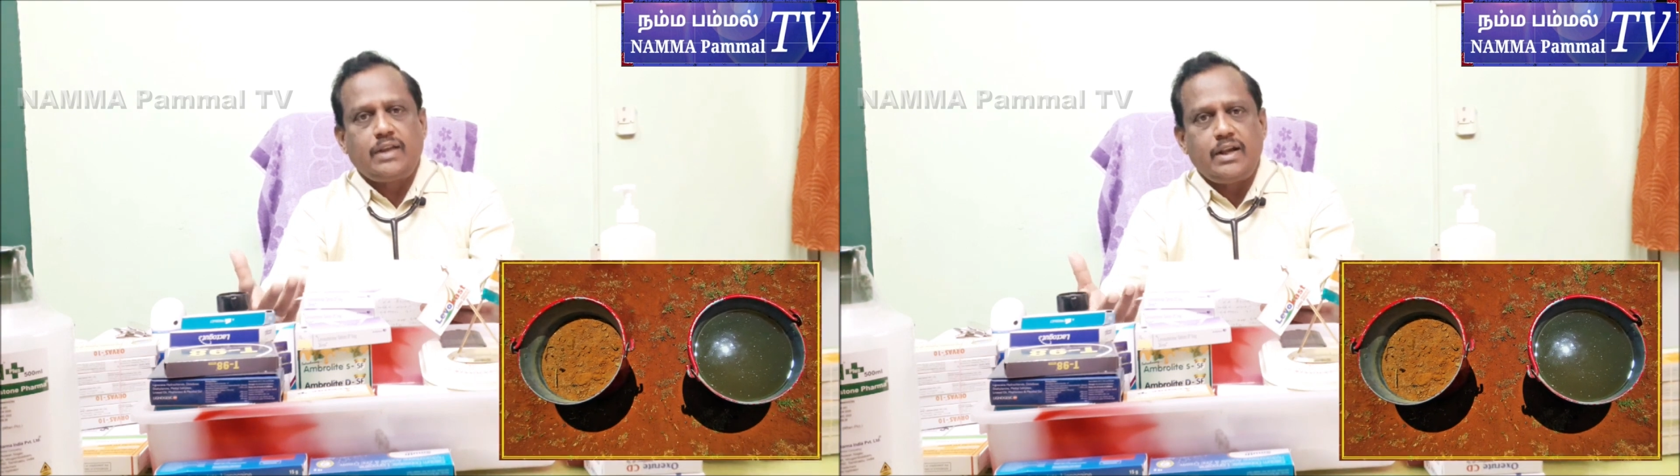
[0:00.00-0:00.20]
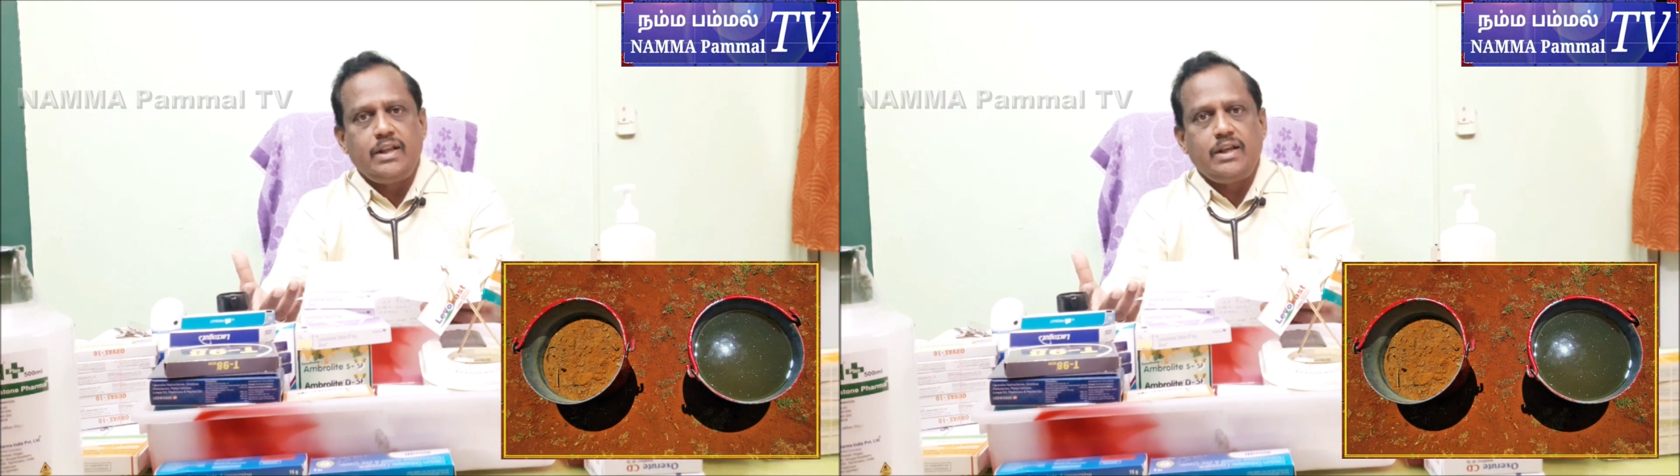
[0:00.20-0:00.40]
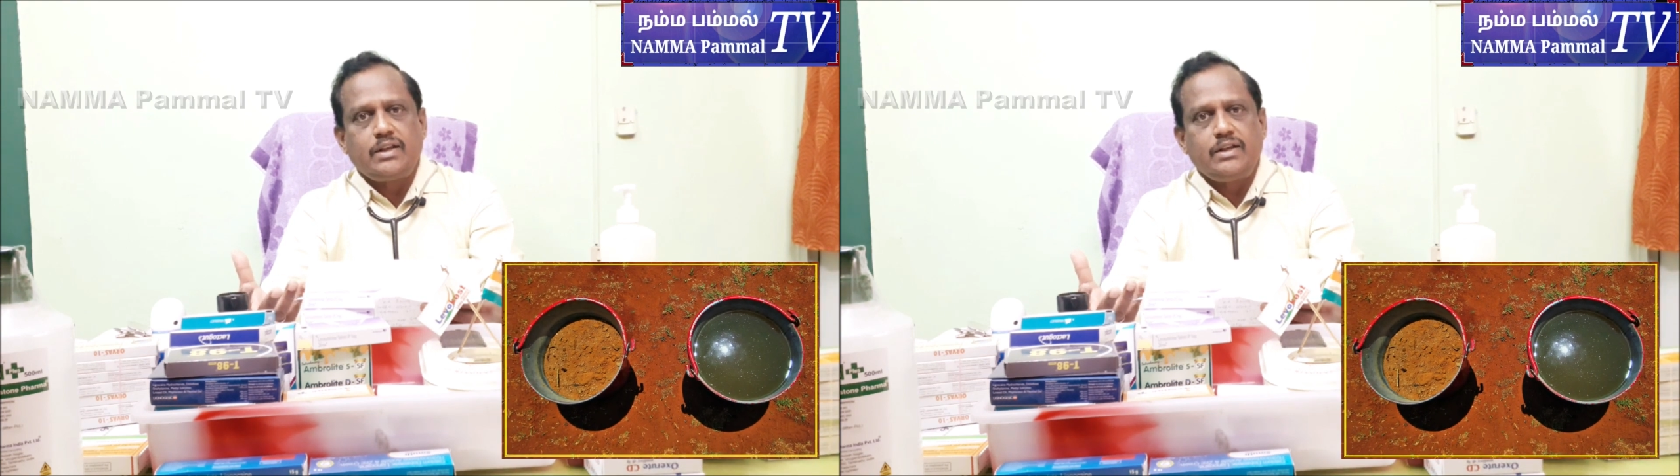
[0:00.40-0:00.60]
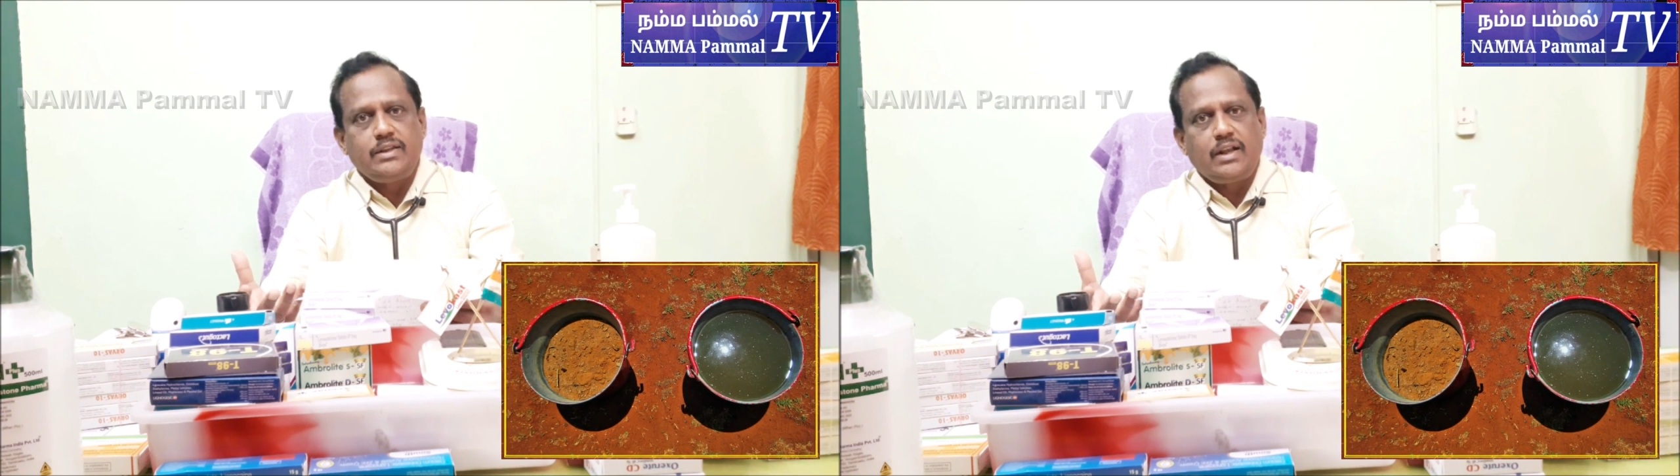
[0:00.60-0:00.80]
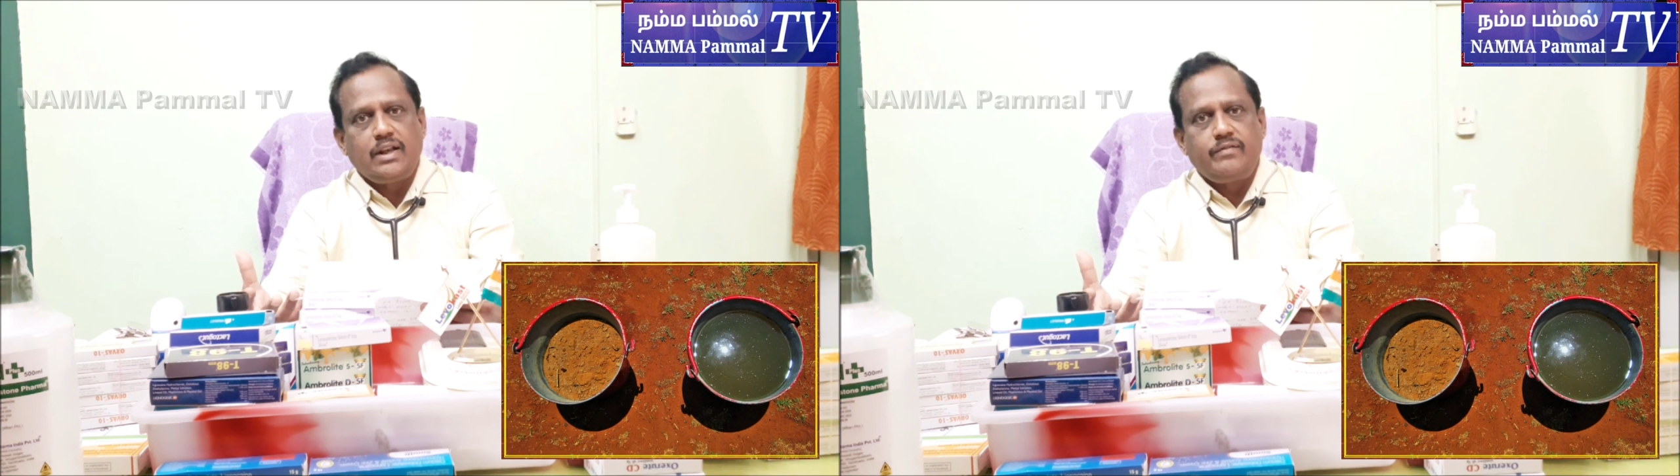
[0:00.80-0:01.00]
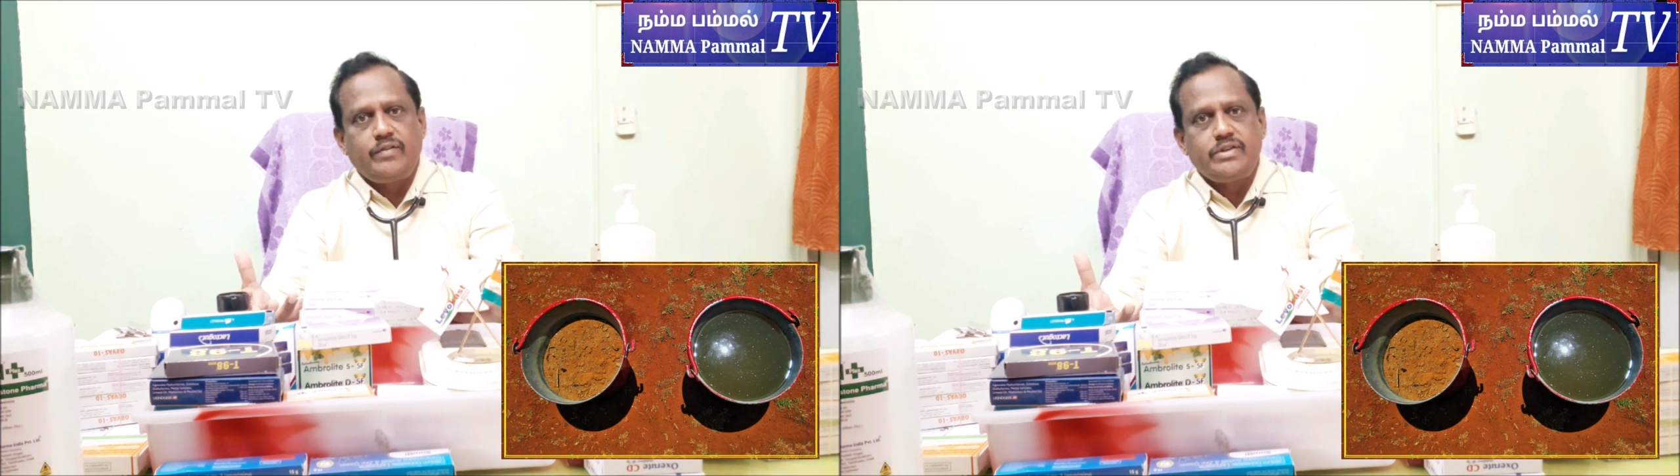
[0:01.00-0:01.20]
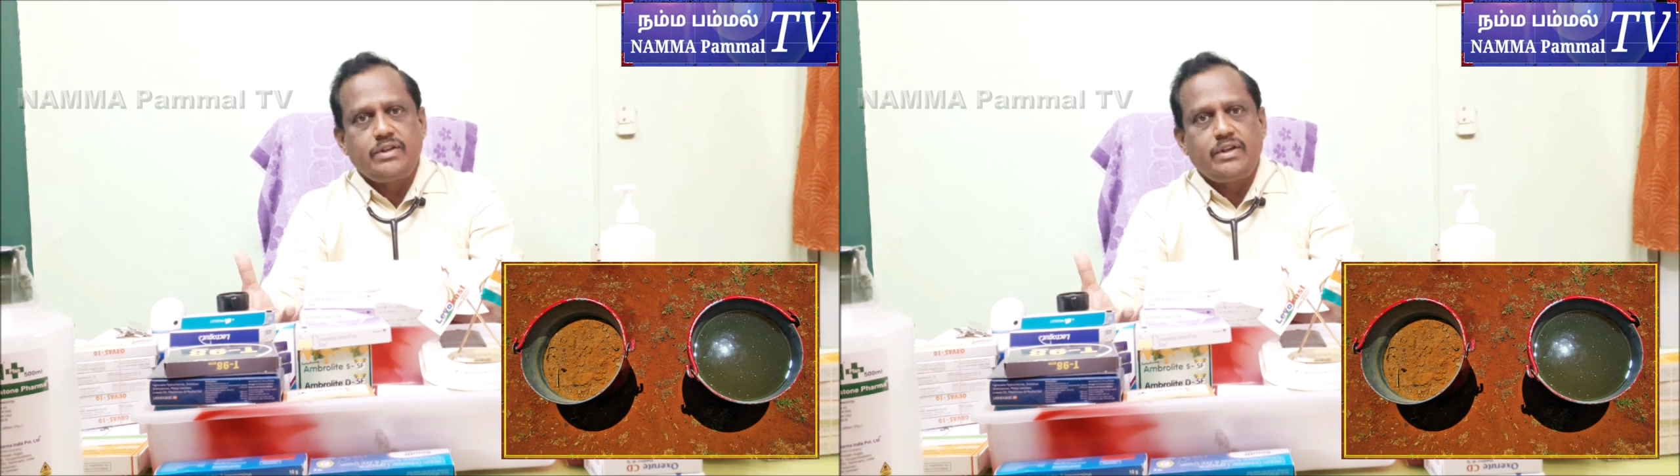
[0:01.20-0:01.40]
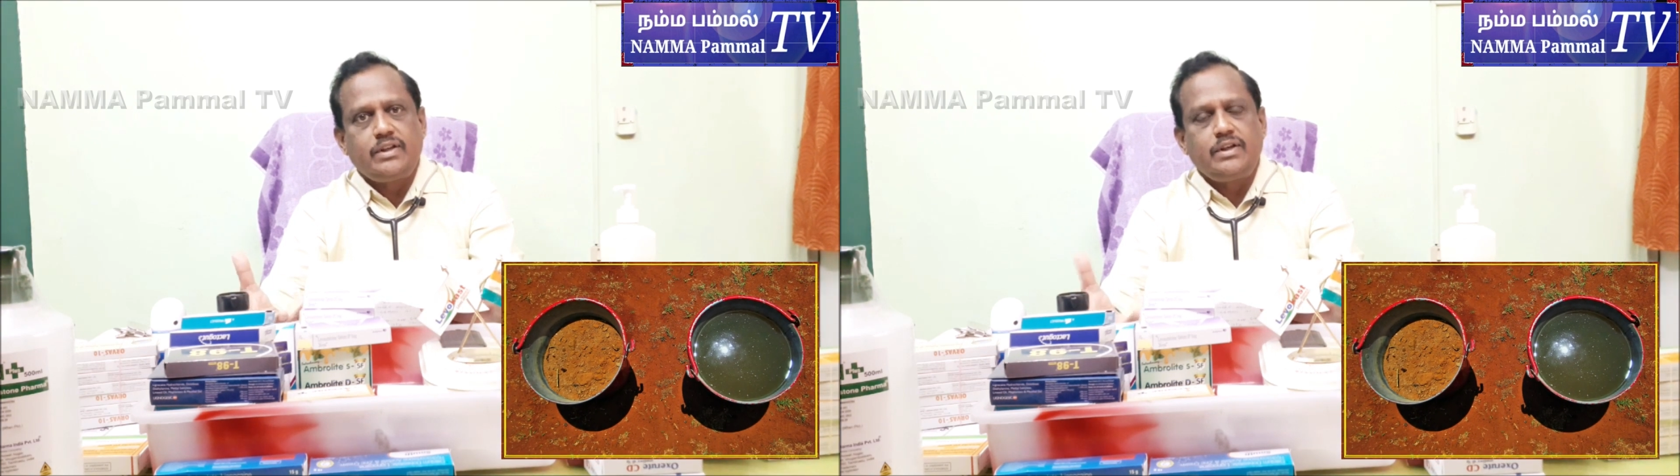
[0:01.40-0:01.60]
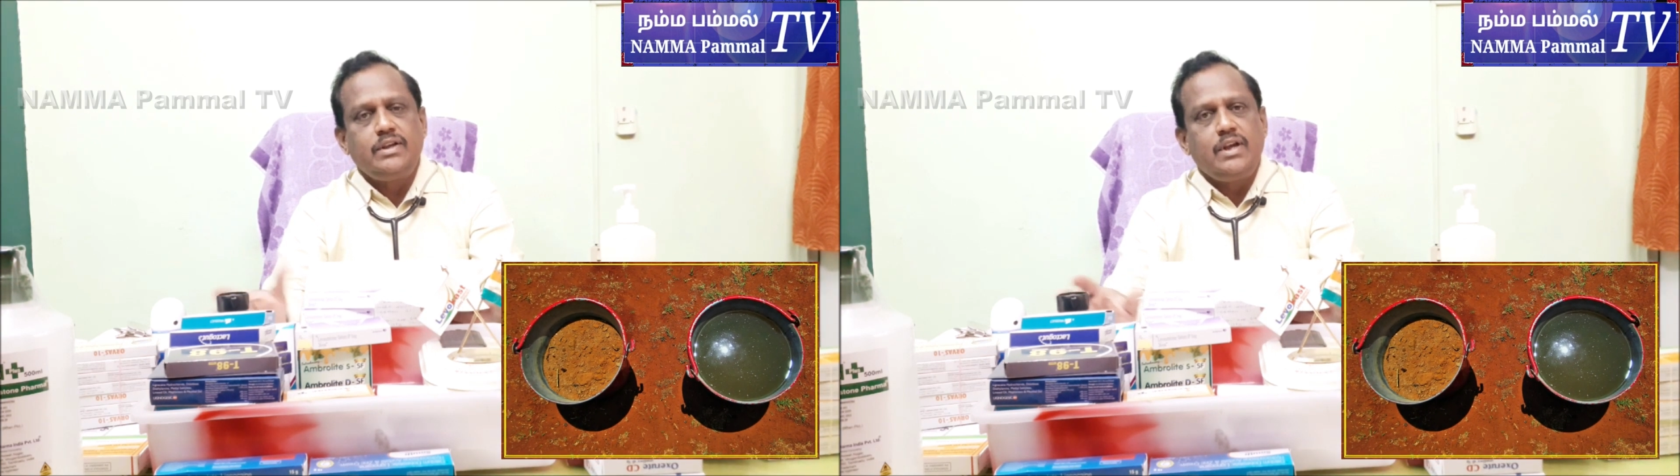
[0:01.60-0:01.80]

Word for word: தண்ணீர் இதெல்லாம் வச்சுக்கிட்டு